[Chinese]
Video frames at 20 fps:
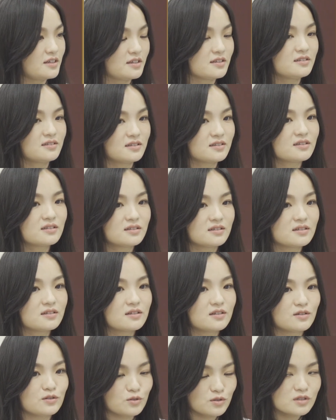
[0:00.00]
年，
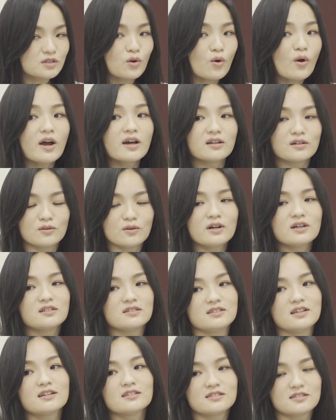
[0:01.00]
就是快了快了
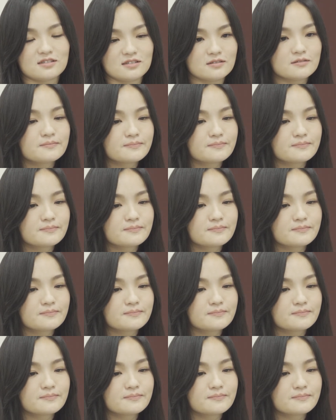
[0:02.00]
这样子。